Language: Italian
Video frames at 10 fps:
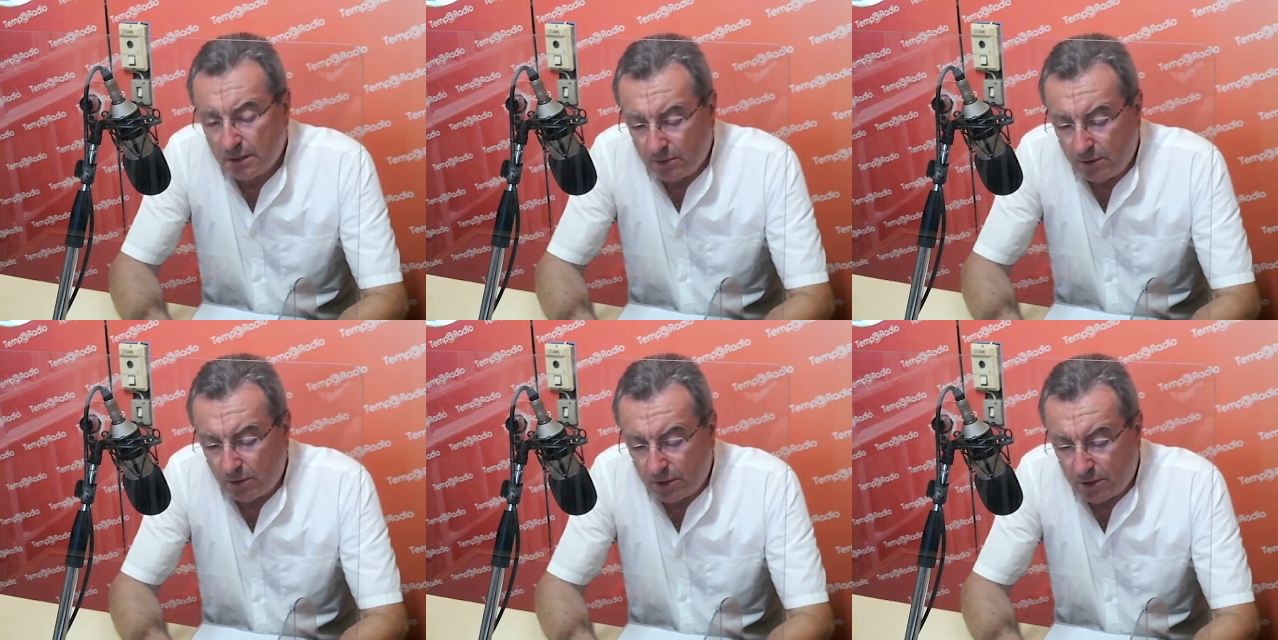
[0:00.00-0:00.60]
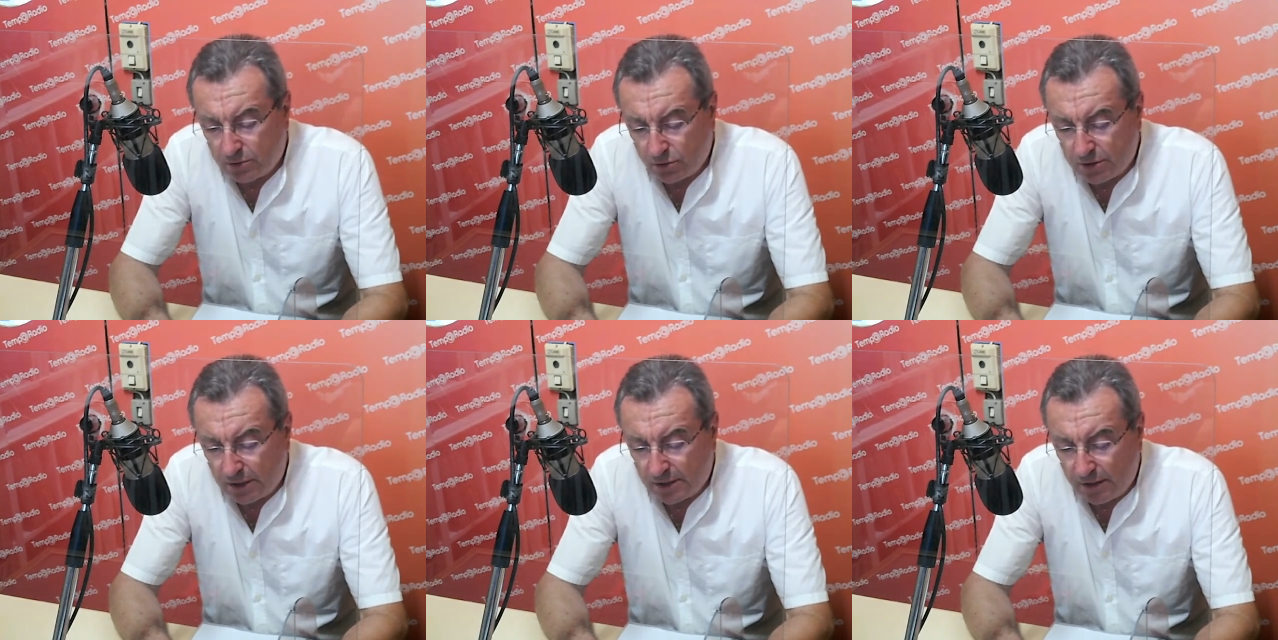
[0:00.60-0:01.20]
quello che sono
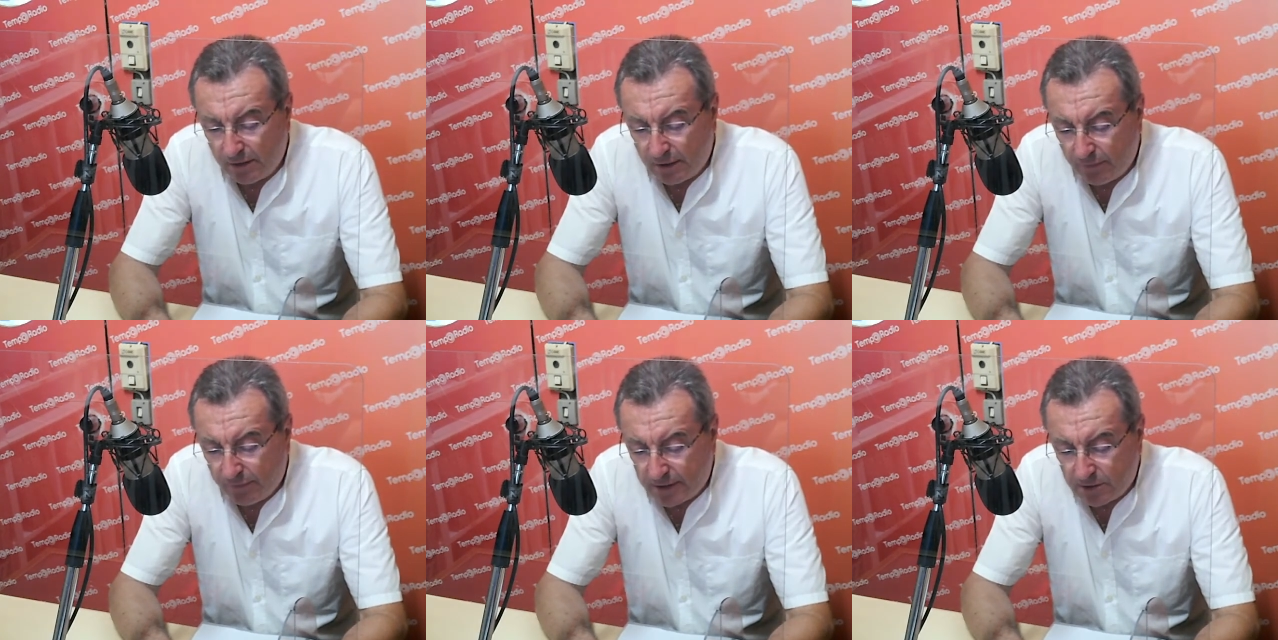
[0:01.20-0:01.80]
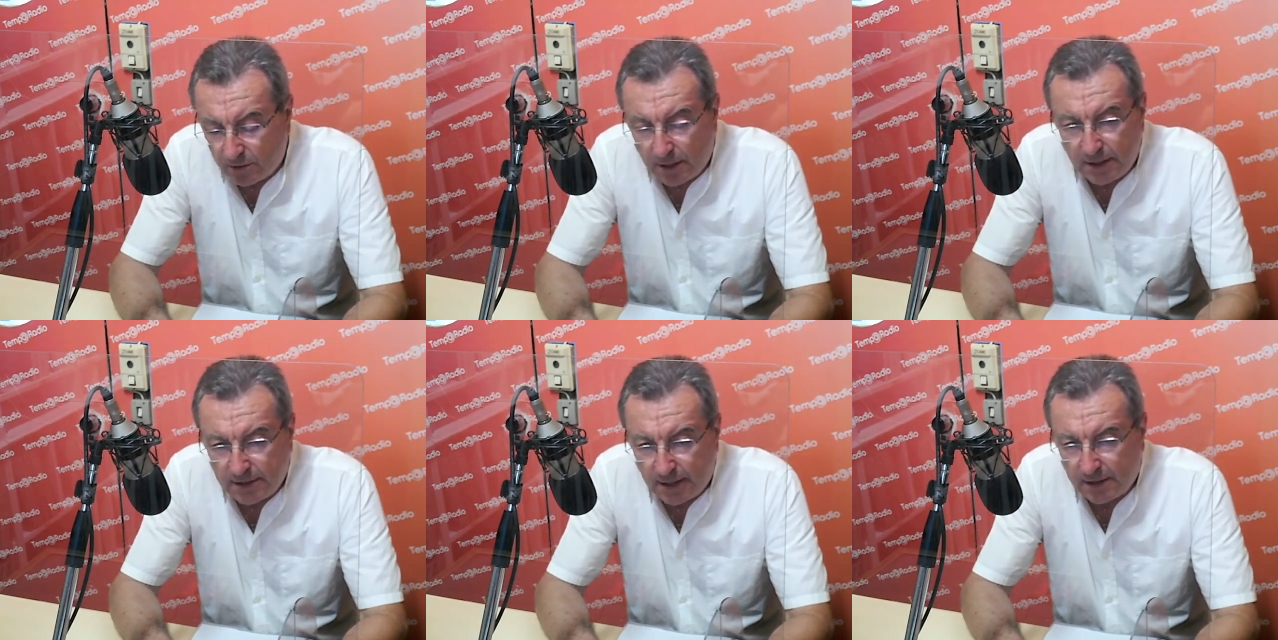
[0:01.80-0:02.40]
state le, le feste
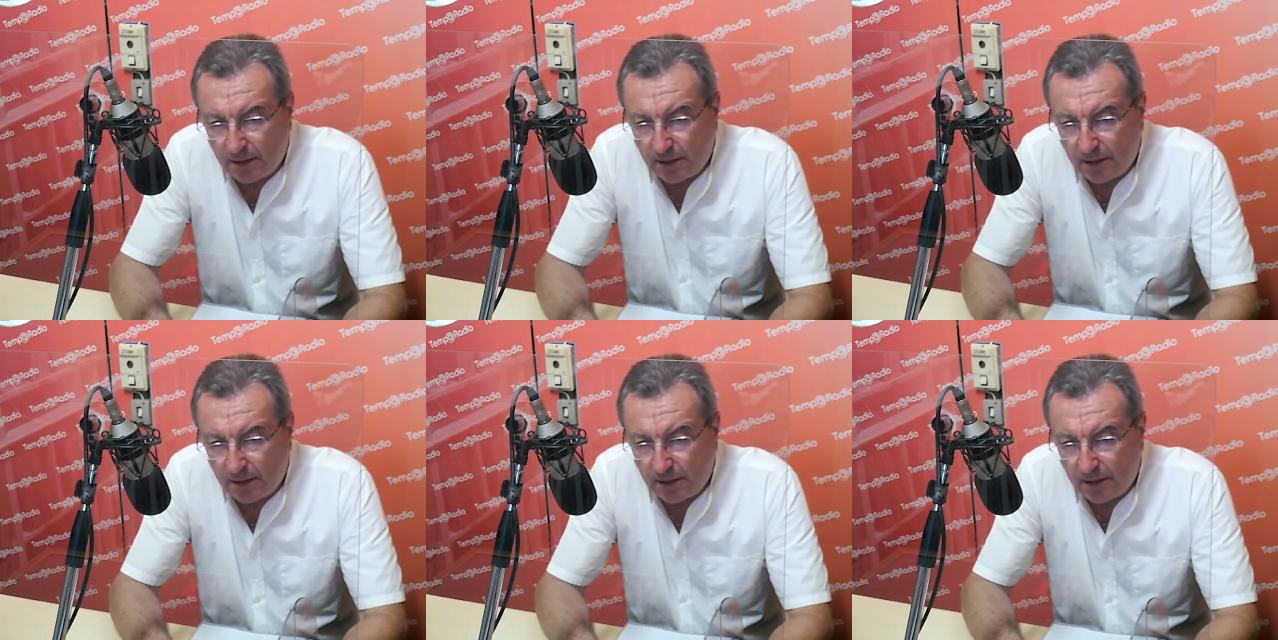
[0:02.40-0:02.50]
organizzate